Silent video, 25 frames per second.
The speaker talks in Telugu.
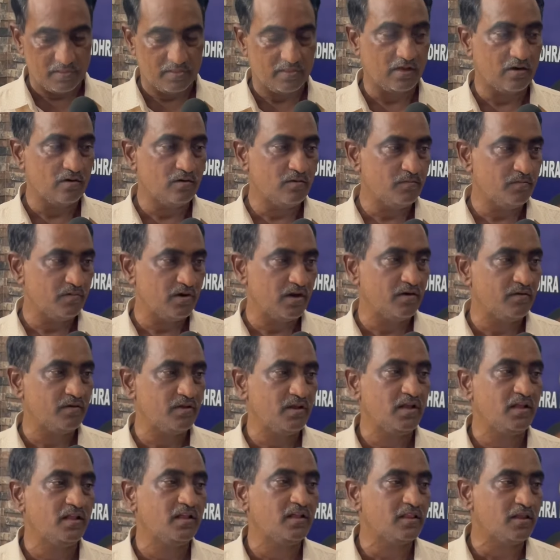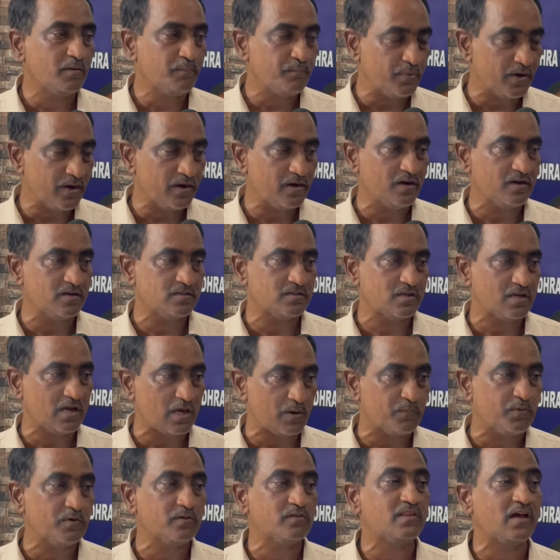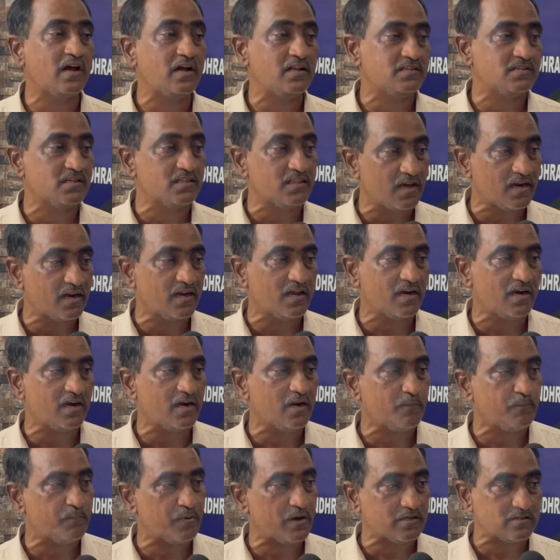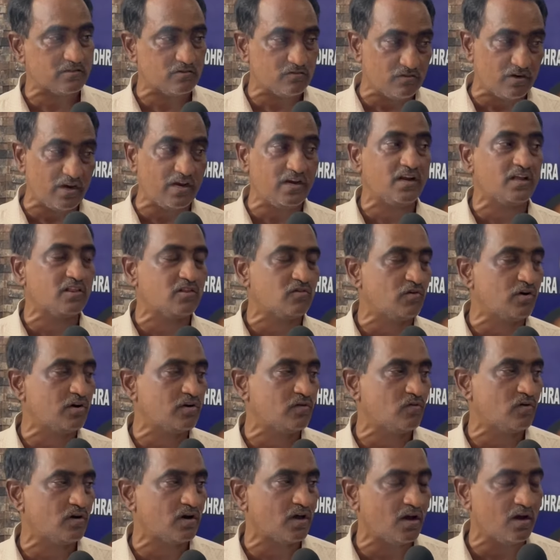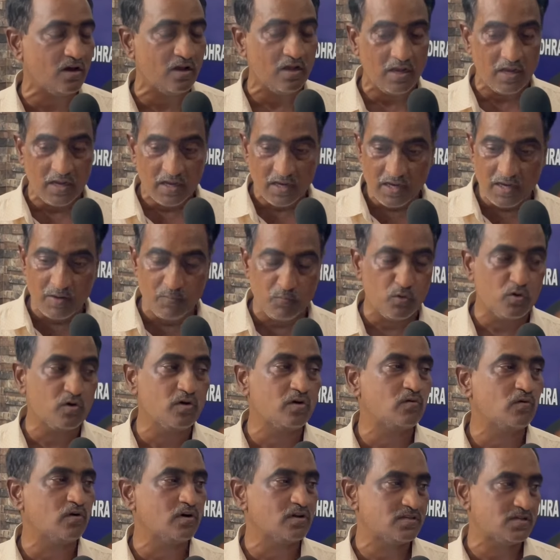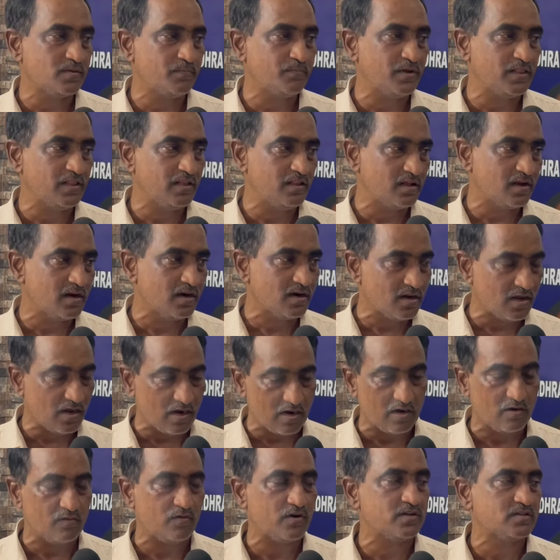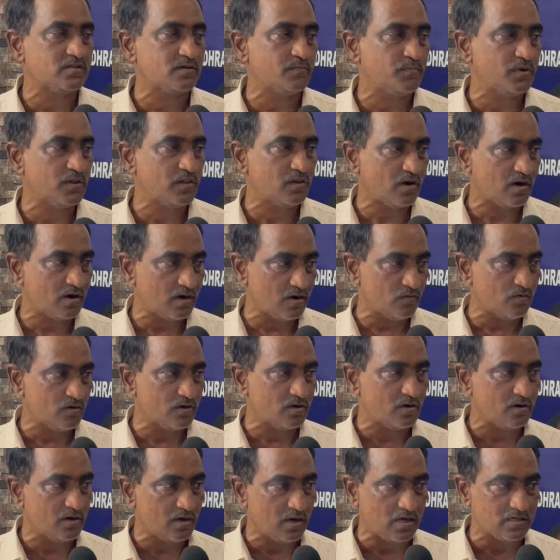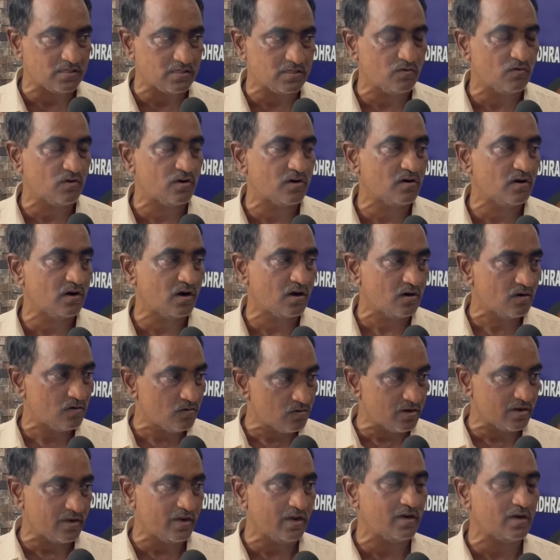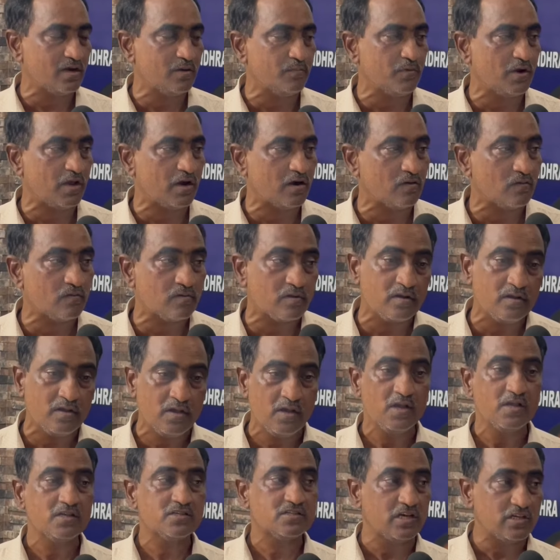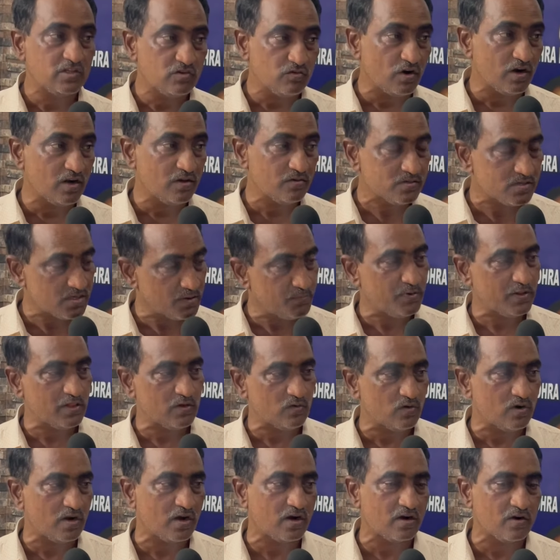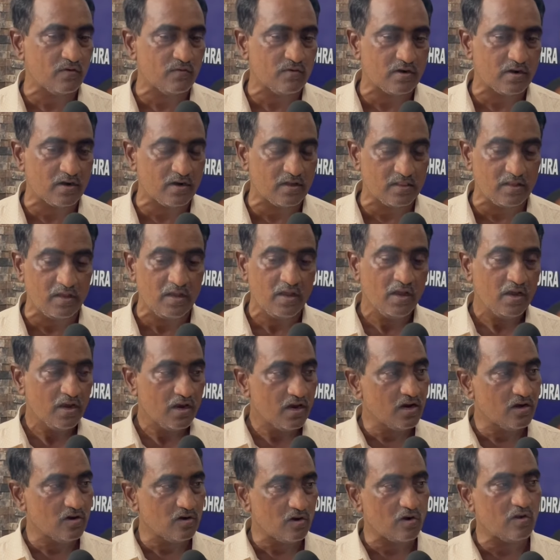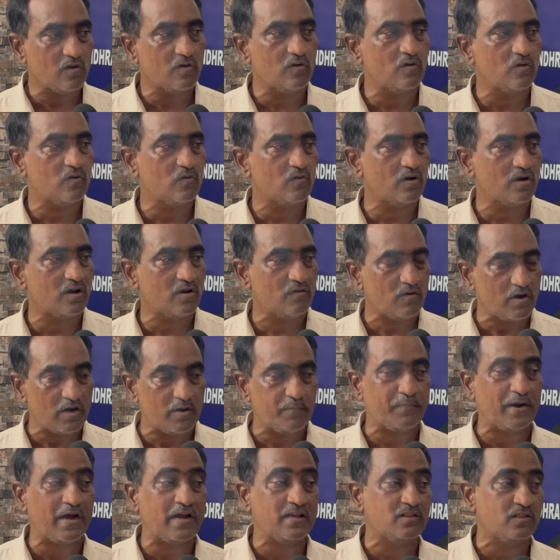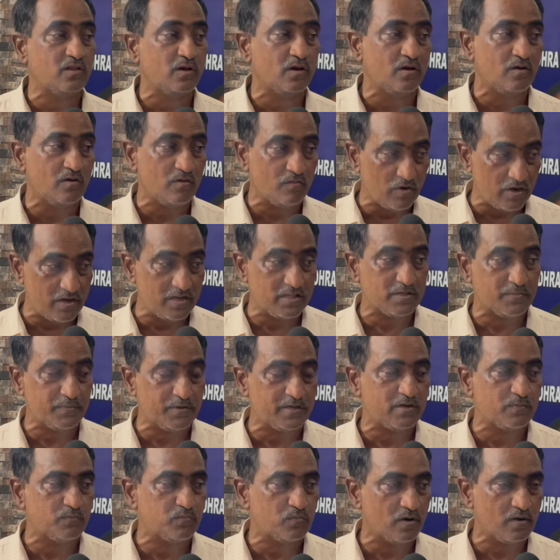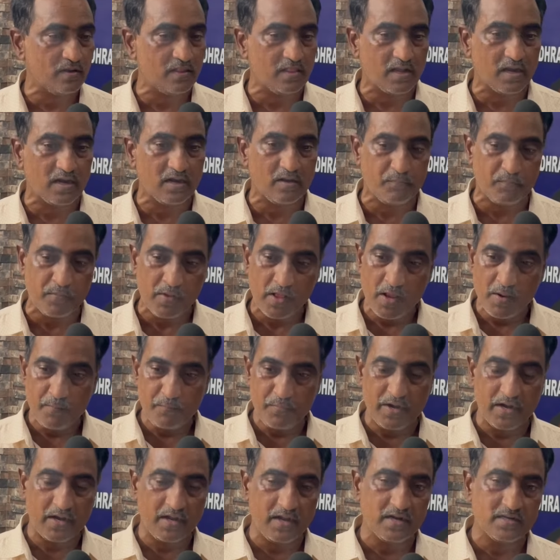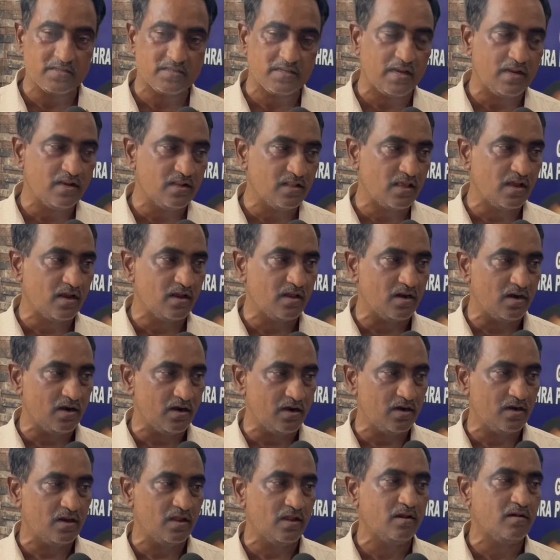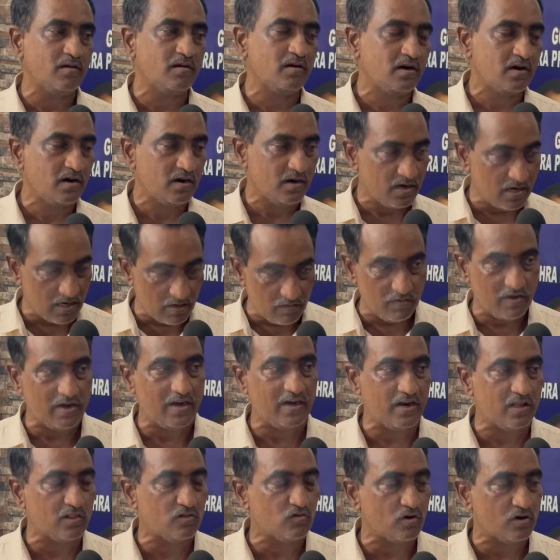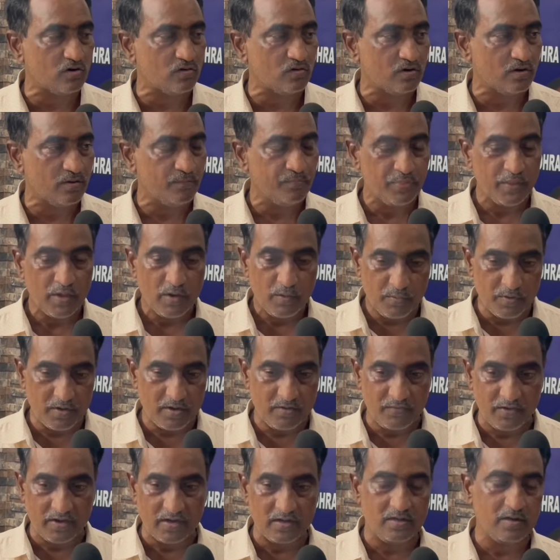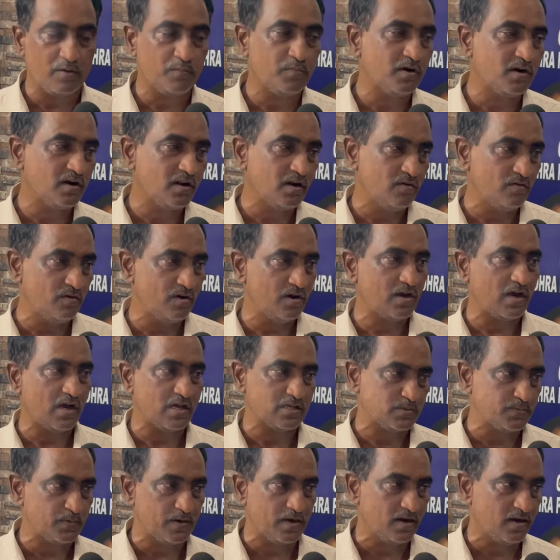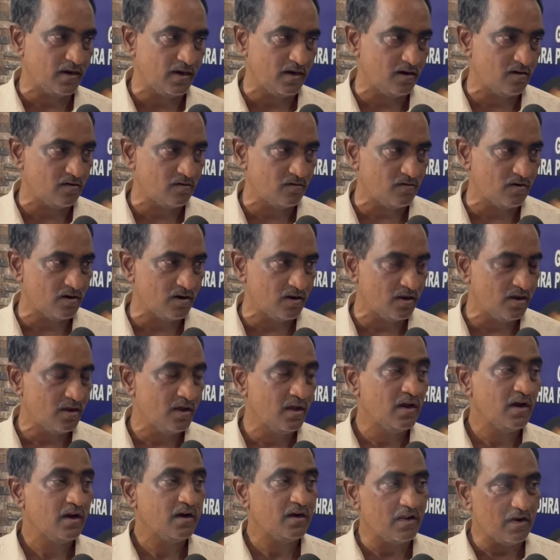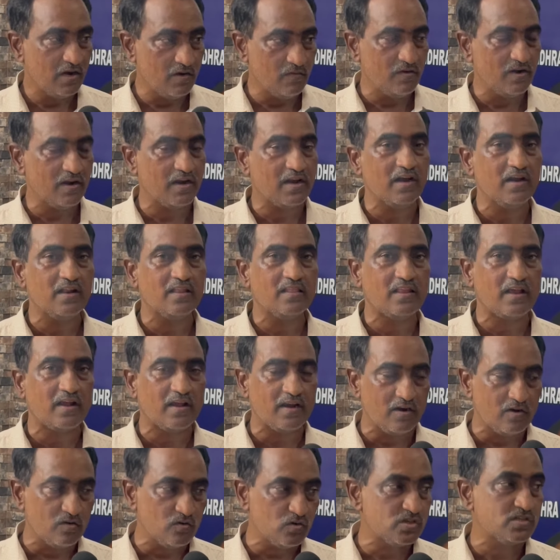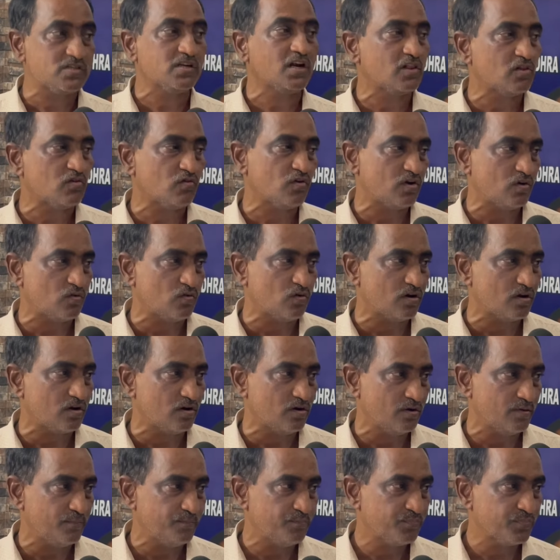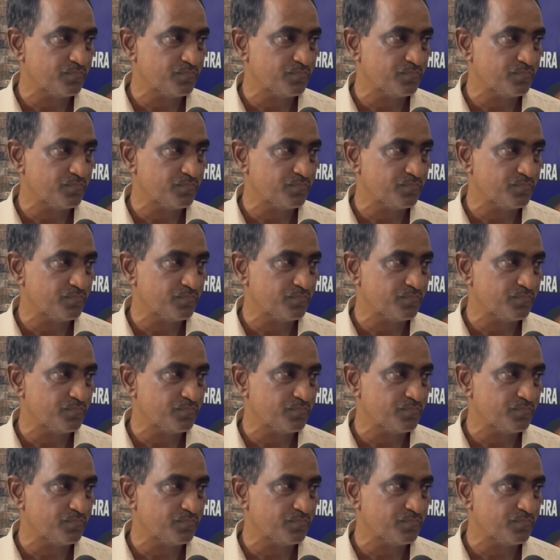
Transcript: తను ఏదైతే ప్రెగ్నెన్సీ గర్భం దాల్చిన దగ్గర నుండి ప్రసవం అయినంత వరకు కూడా ఈ ముగ్గురు కూడా సిబ్బంది ఎందుకంటే అంగన్వాడీ సిబ్బంది అక్కడే ఉంటారు ఆశా వర్కులు అక్కడ ఉంటారు ఏఎన్ఎంలు అక్కడ ఉంటారు సచివాలయం సిబ్బంది కూడా అక్కడ ఉంటారు కదా ఈ నలుగురు కూడా వాళ్ళు బాధ్యత వహించమని చెప్తున్నాను ఎందుకంటే ప్రెగ్నెన్సీ అయిన దగ్గర నుండి డెలివరీ అయినంత వరకు బట్ ఫర్ ఎగ్జాంపుల్ డెలివరీకి హాస్పిటల్కి వెళ్ళారు అనుకోండి డెలివరీకి వెళ్ళిన దగ్గర నుండి వచ్చినంత వరకు కూడా ఉన్నాం